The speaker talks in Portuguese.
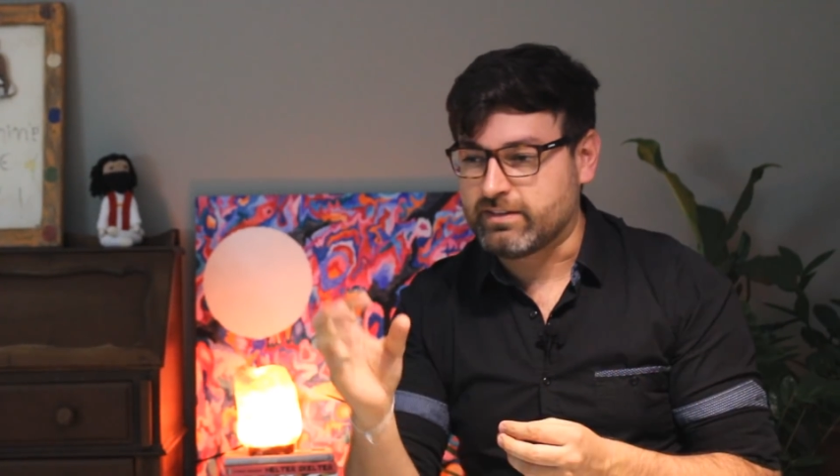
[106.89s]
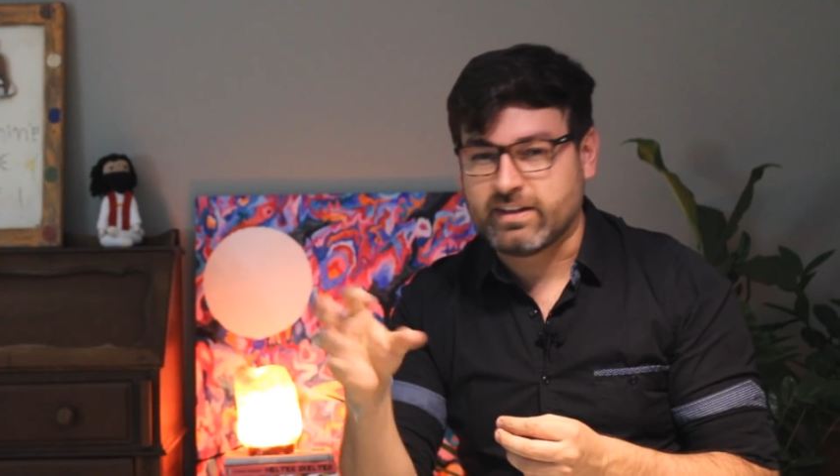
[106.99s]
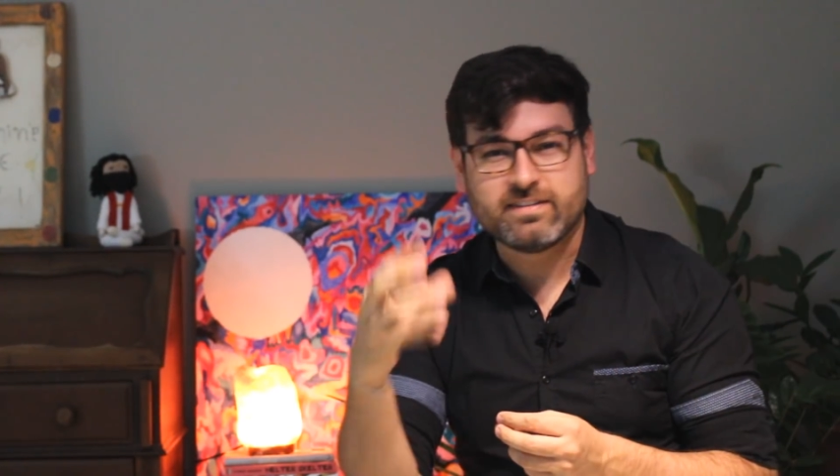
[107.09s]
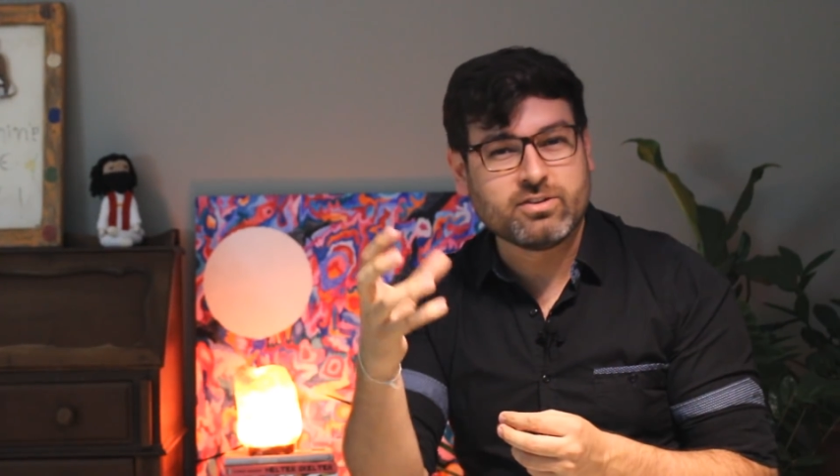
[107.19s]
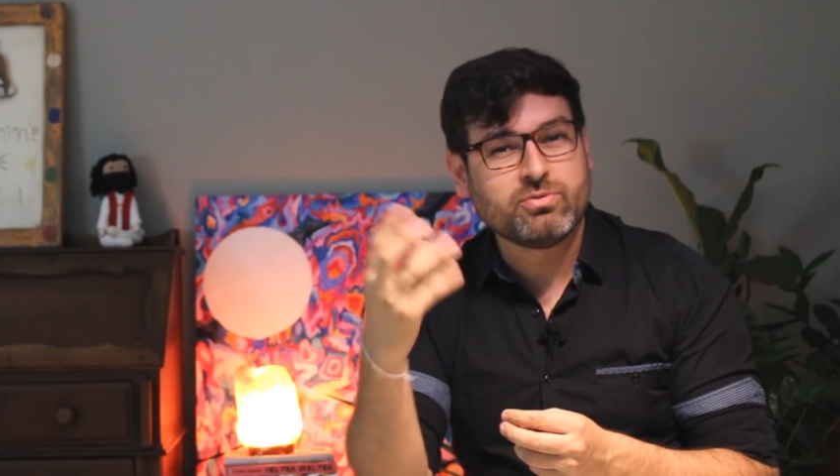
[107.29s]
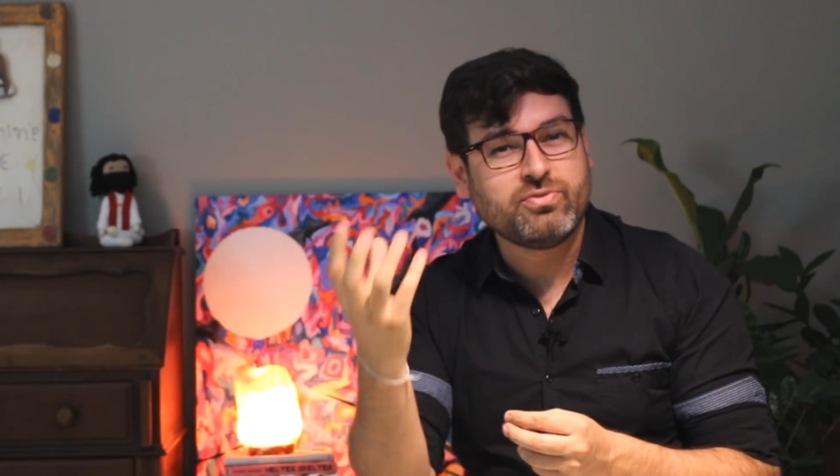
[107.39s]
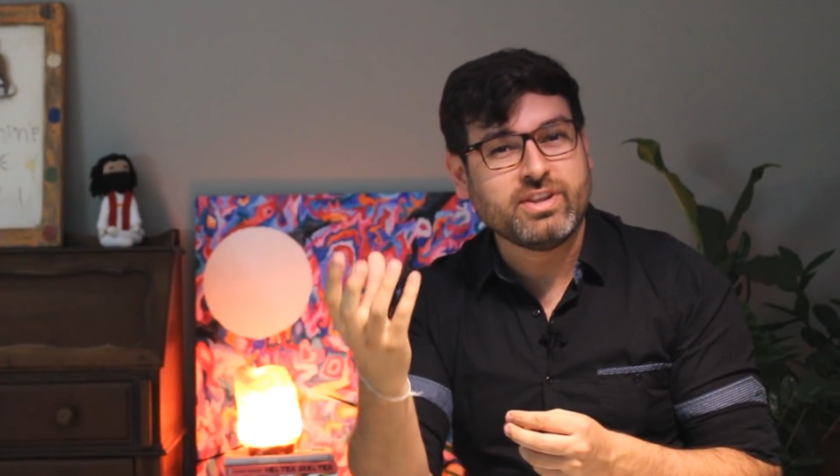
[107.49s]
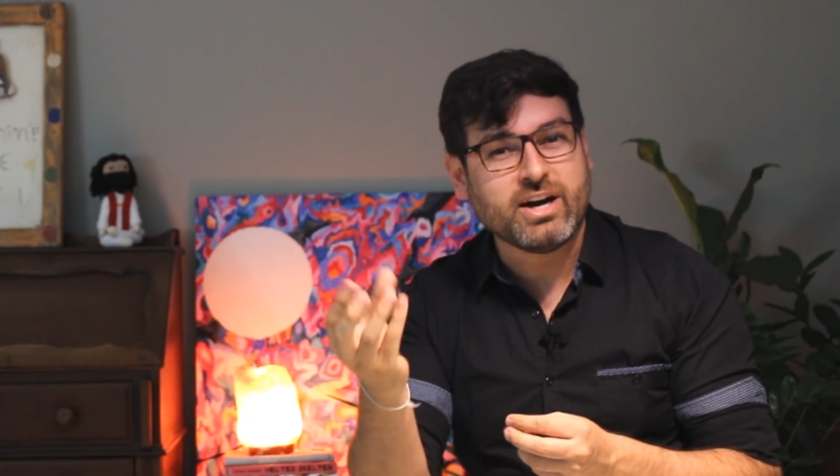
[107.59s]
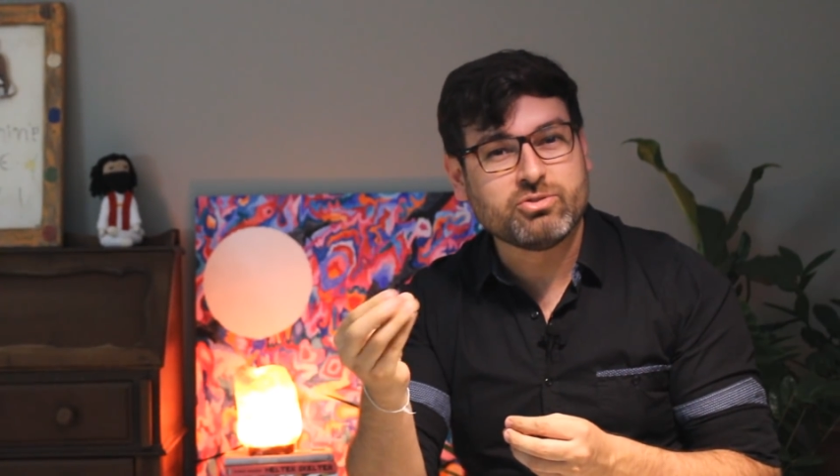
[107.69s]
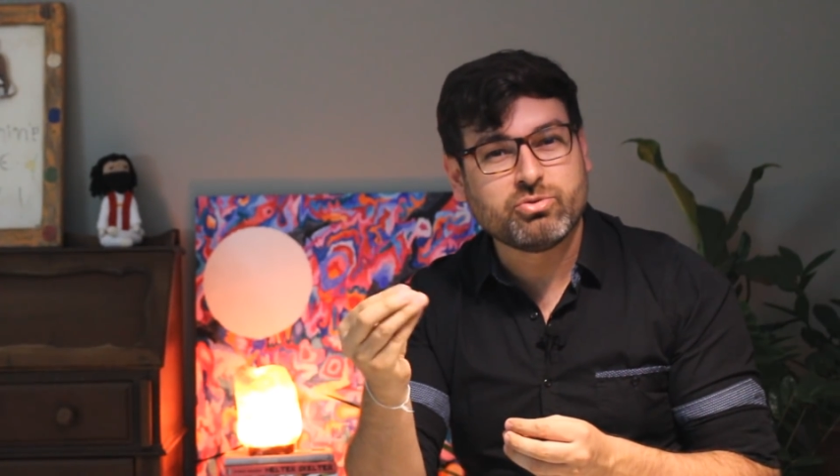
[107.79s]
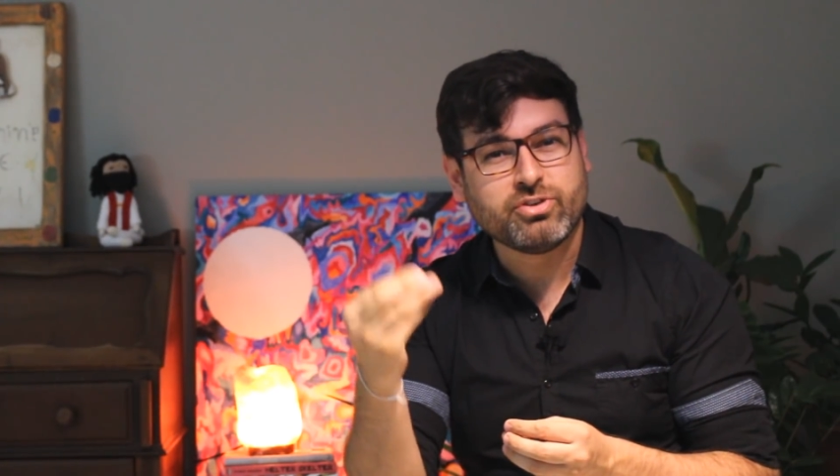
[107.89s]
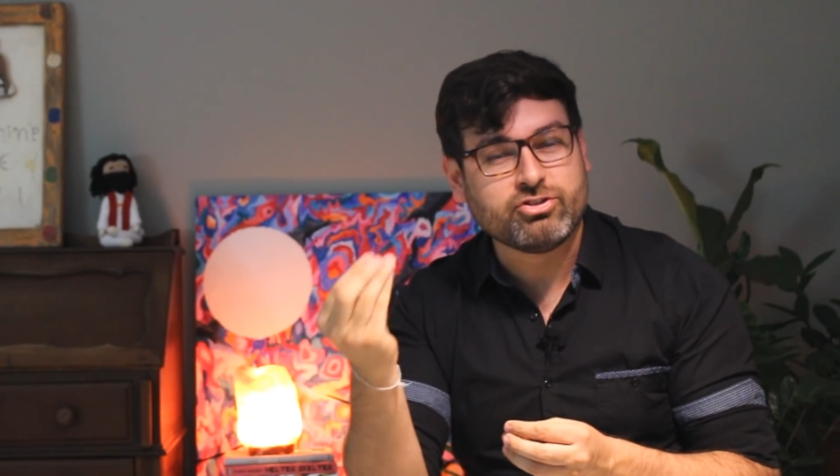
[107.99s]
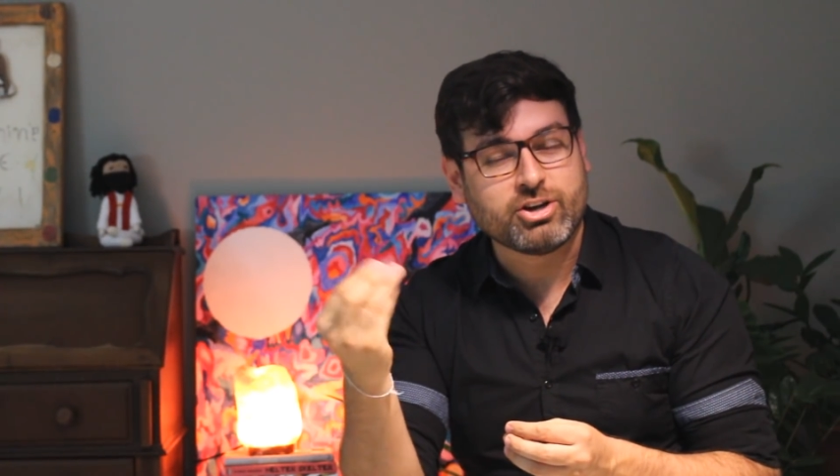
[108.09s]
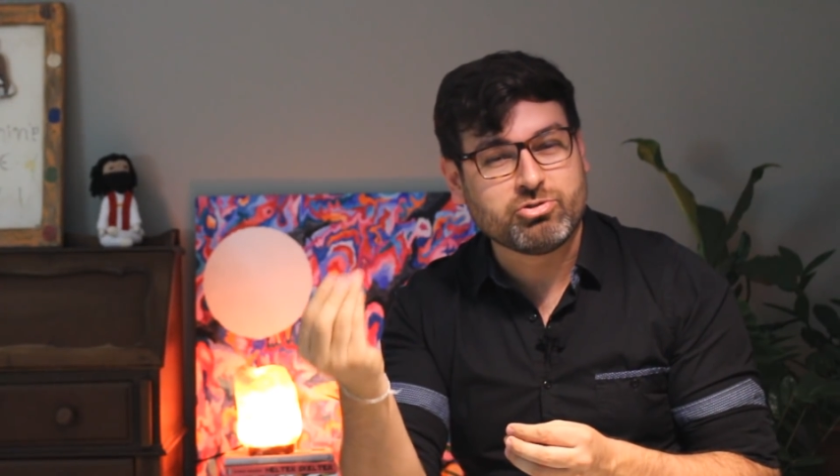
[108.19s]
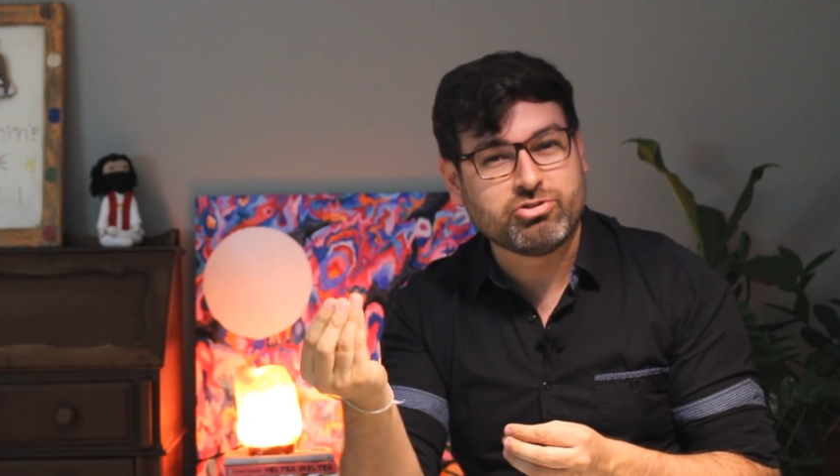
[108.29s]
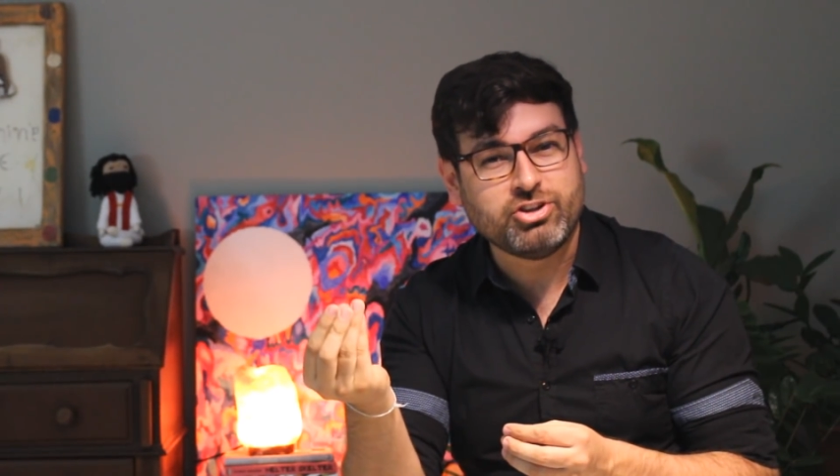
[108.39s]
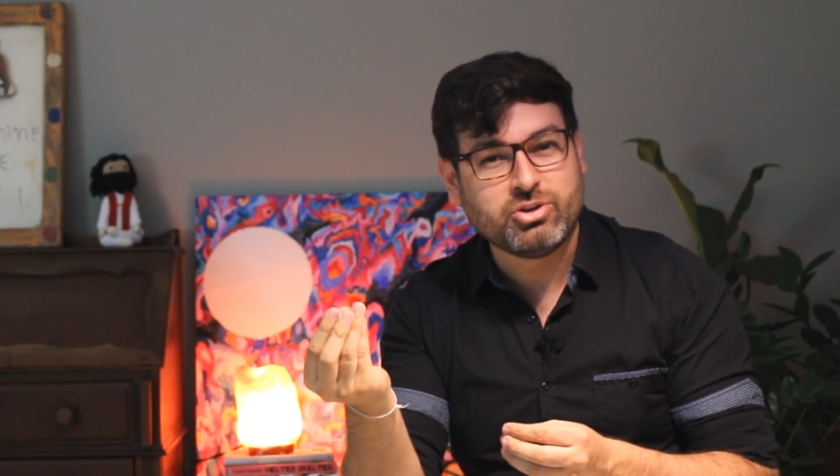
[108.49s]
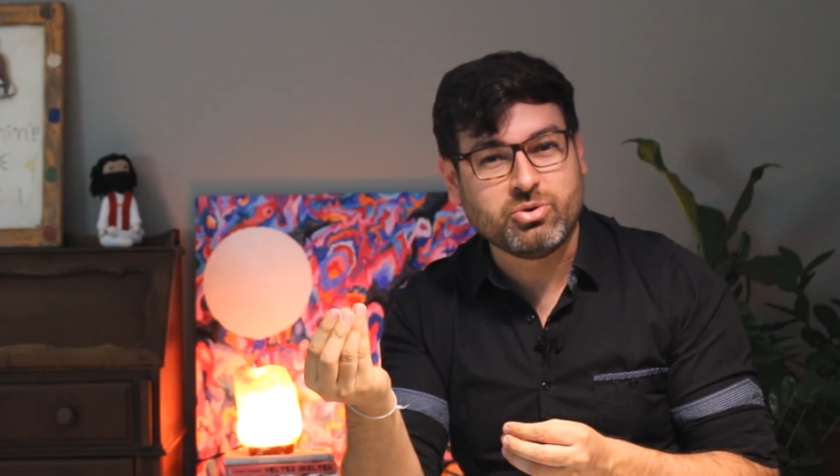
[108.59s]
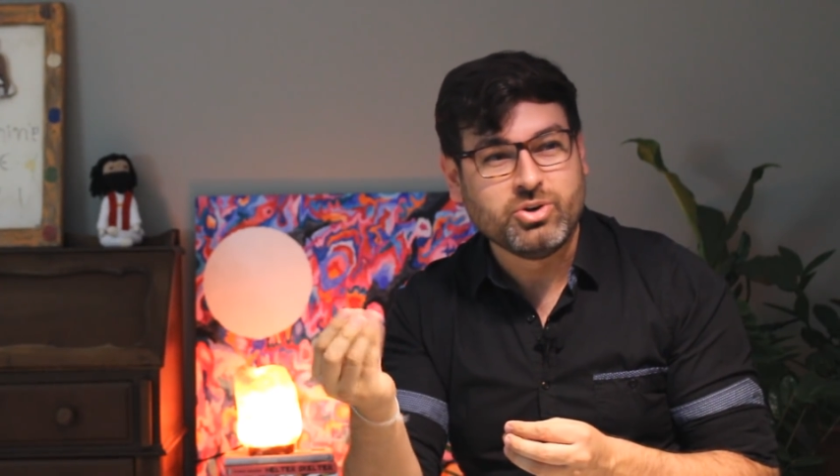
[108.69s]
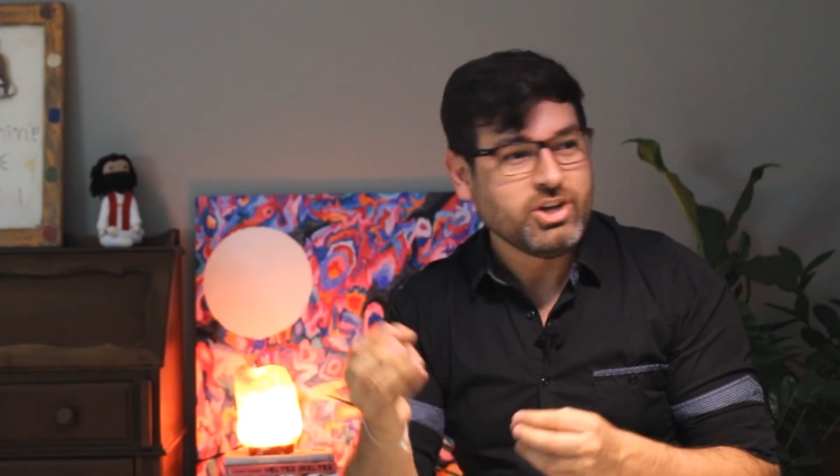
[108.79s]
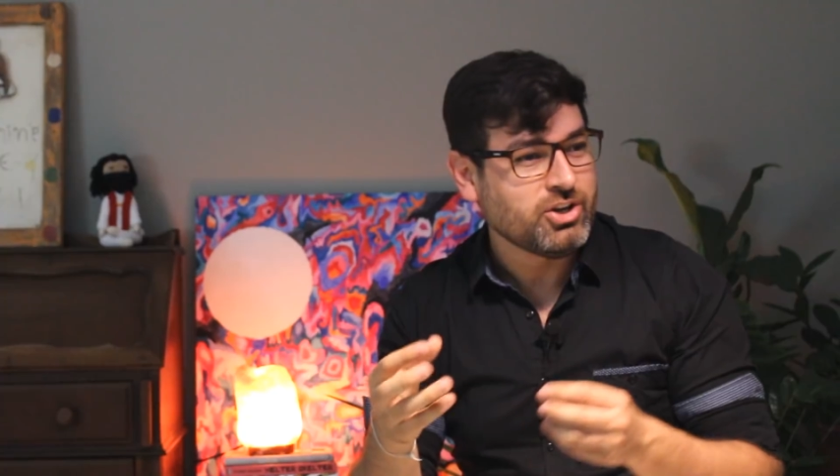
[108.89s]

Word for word: Essa questão do final, do fechar o ciclo,